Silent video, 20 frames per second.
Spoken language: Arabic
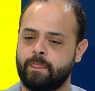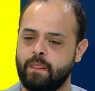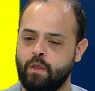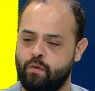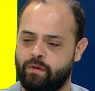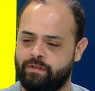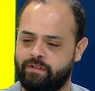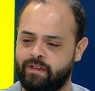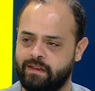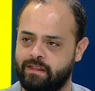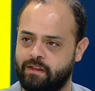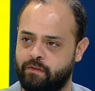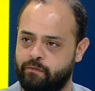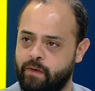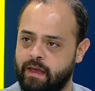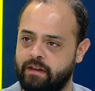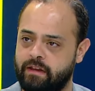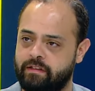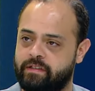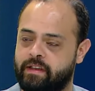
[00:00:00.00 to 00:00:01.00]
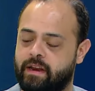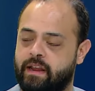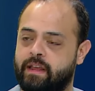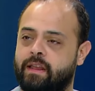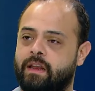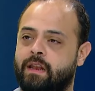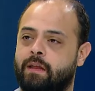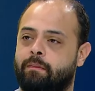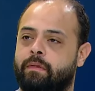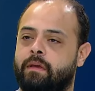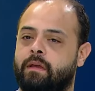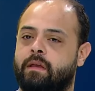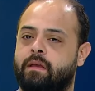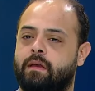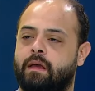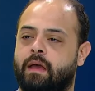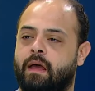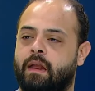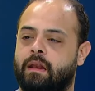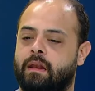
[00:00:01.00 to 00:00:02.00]
وزير الدفاع الاسرائيلي
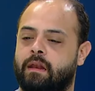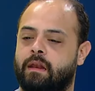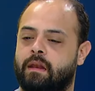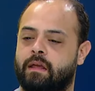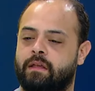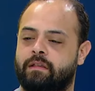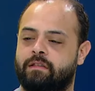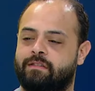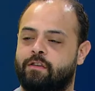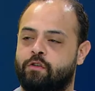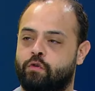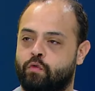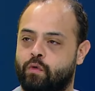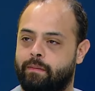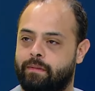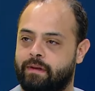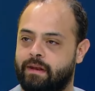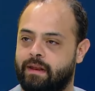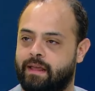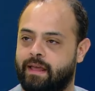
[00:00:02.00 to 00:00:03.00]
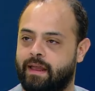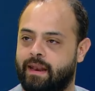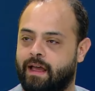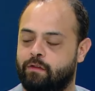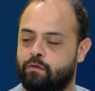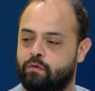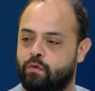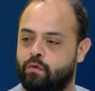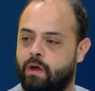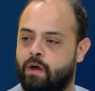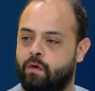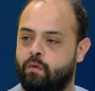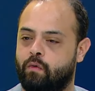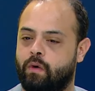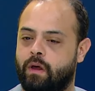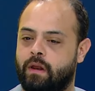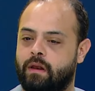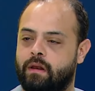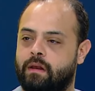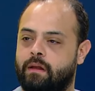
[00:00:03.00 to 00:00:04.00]
بالاستجواب اللي كان عنده
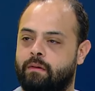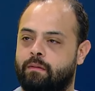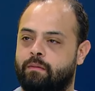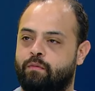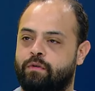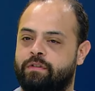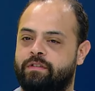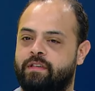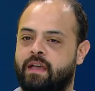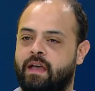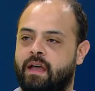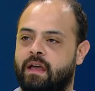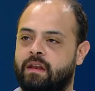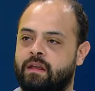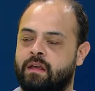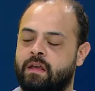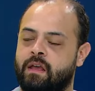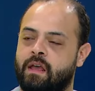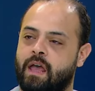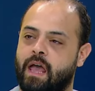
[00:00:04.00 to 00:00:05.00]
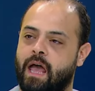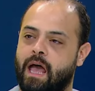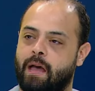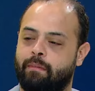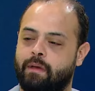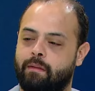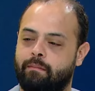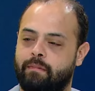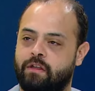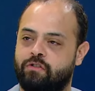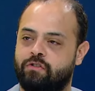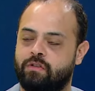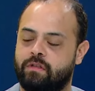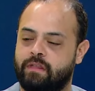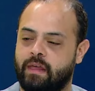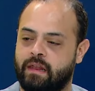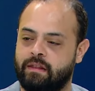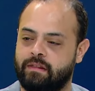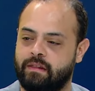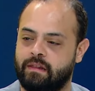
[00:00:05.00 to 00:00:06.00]
او المساءله امام لجنه
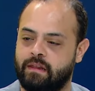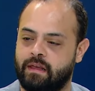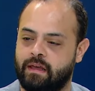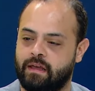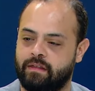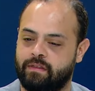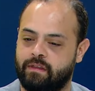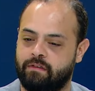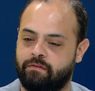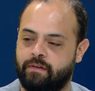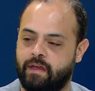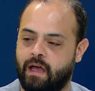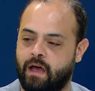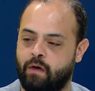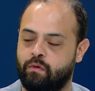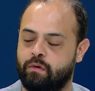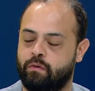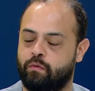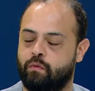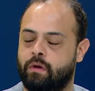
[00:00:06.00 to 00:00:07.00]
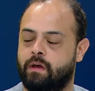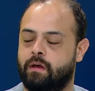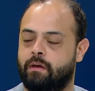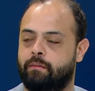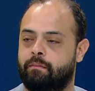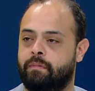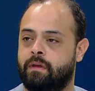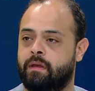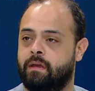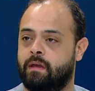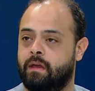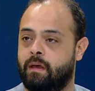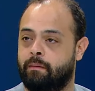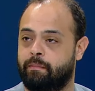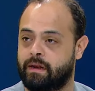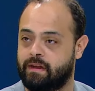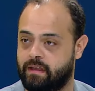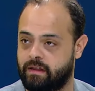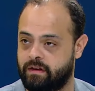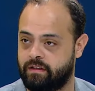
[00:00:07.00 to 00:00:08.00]
الدفاع
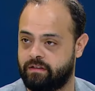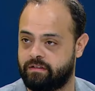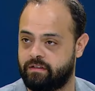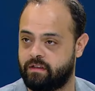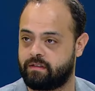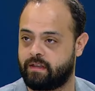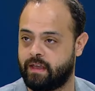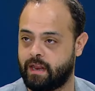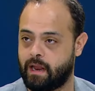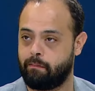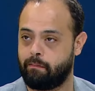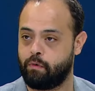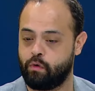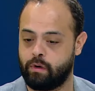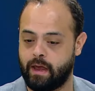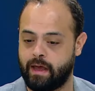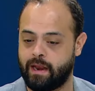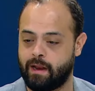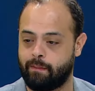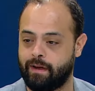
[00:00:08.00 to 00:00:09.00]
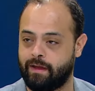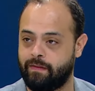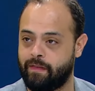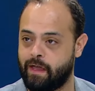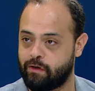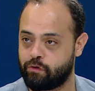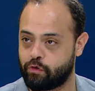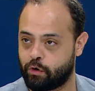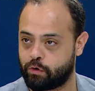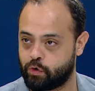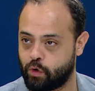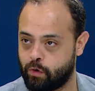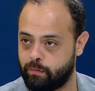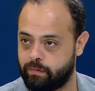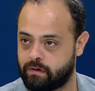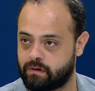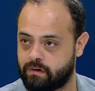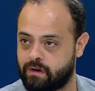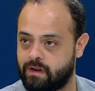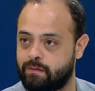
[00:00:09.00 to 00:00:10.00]
بالكنيست كان عم بيقول انا ب 11
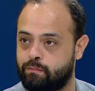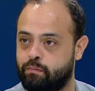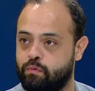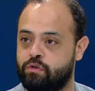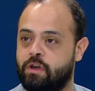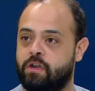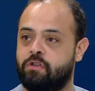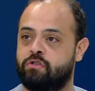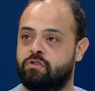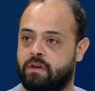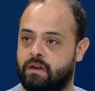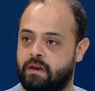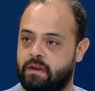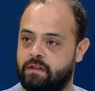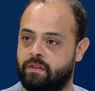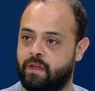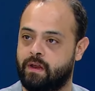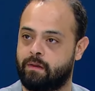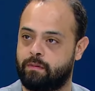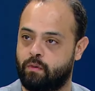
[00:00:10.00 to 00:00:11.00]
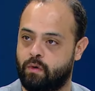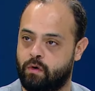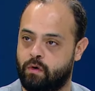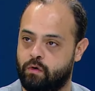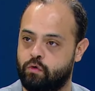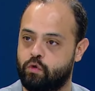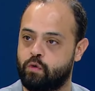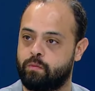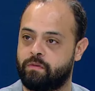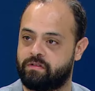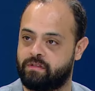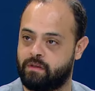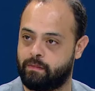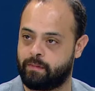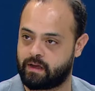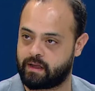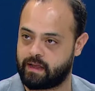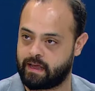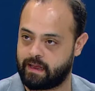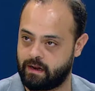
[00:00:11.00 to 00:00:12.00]
اكتوبر كنت مشجع لضربي وهجوم
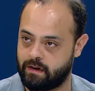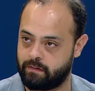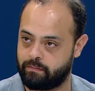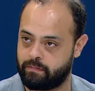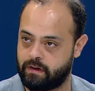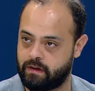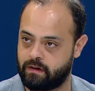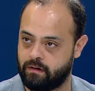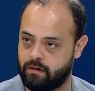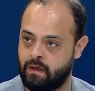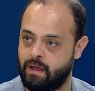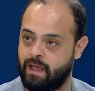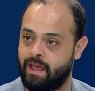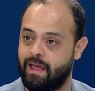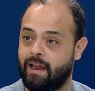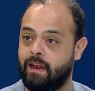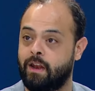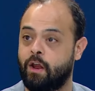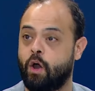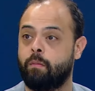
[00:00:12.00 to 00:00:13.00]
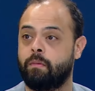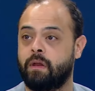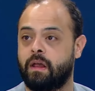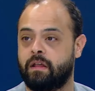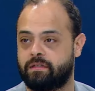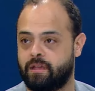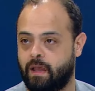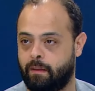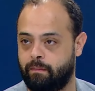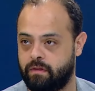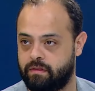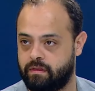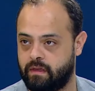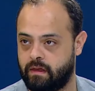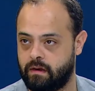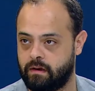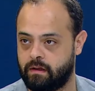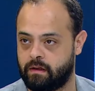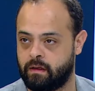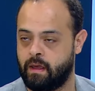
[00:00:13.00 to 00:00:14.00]
استباقي على لبنان اليوم لا انصح
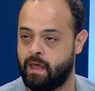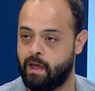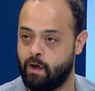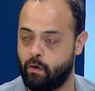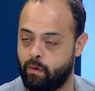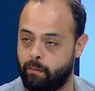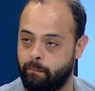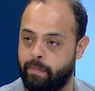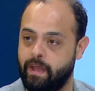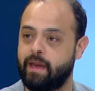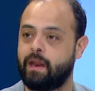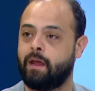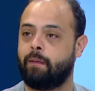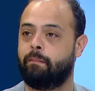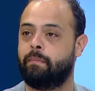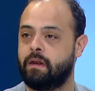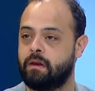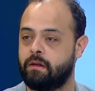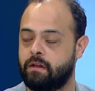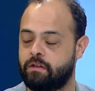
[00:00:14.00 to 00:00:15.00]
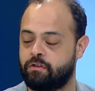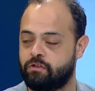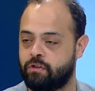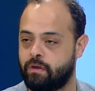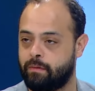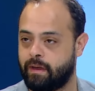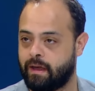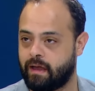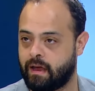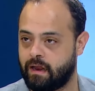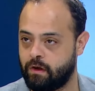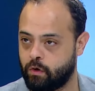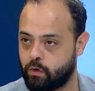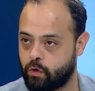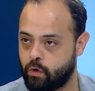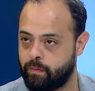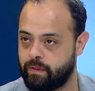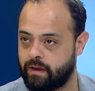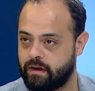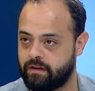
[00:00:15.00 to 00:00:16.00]
بذلك وامبارح بالاجتماع
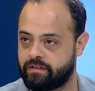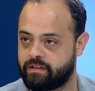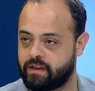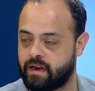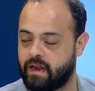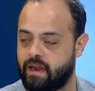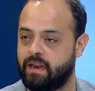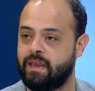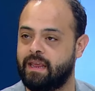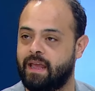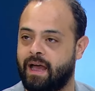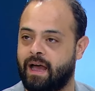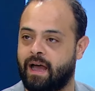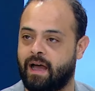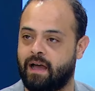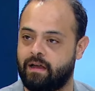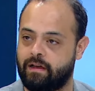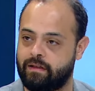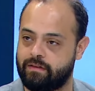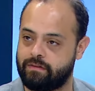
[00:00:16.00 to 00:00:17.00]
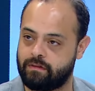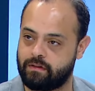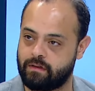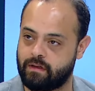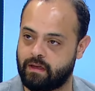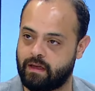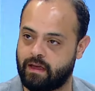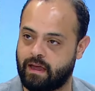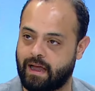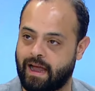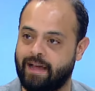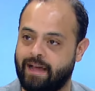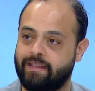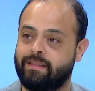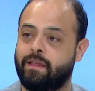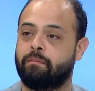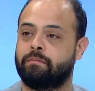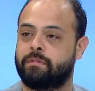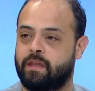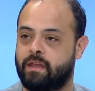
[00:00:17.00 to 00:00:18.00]
الحكومه الاسرائيليه اعاد
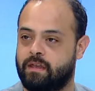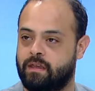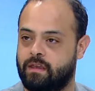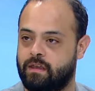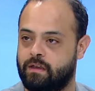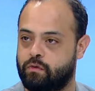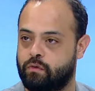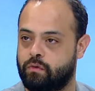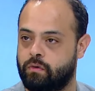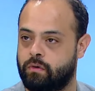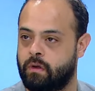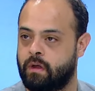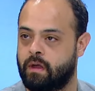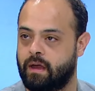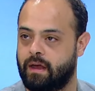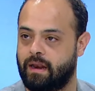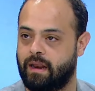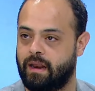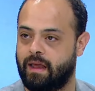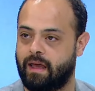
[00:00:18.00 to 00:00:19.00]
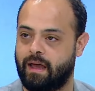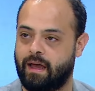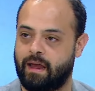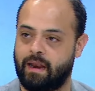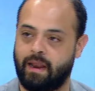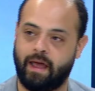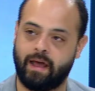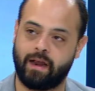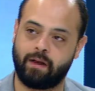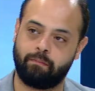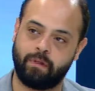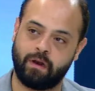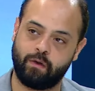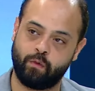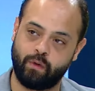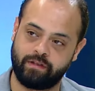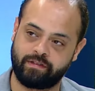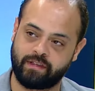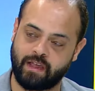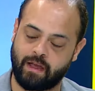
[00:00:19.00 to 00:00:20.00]
عدم تأييده للحرب
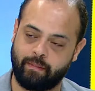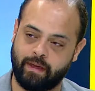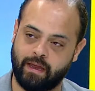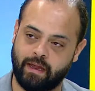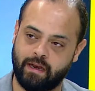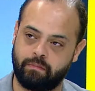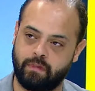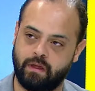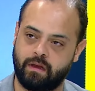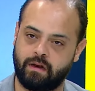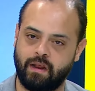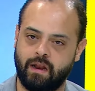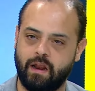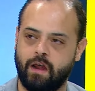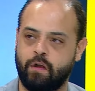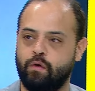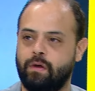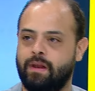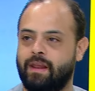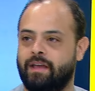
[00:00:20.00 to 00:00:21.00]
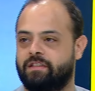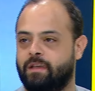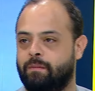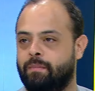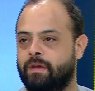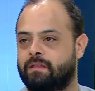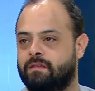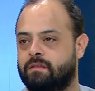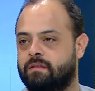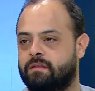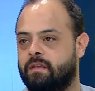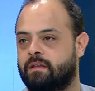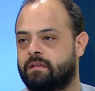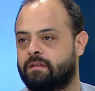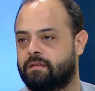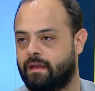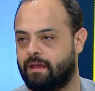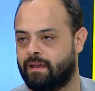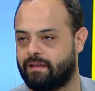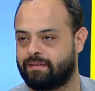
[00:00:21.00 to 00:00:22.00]
الواسعة على لبنان لأنه لها حسابات
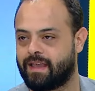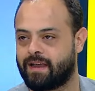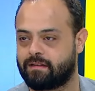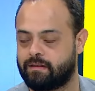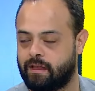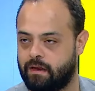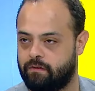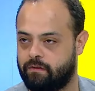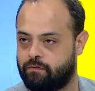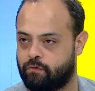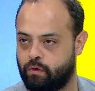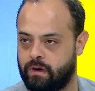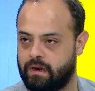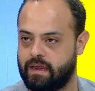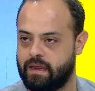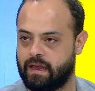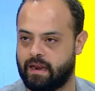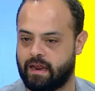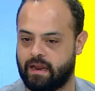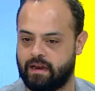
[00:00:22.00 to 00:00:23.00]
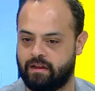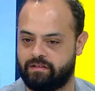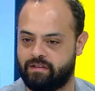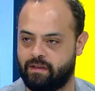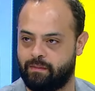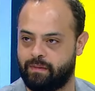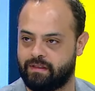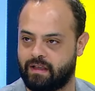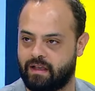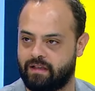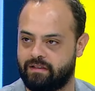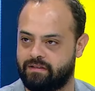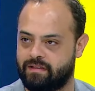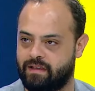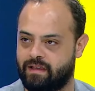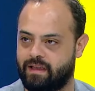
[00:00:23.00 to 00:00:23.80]
تختلف كليا عن حسابات غزة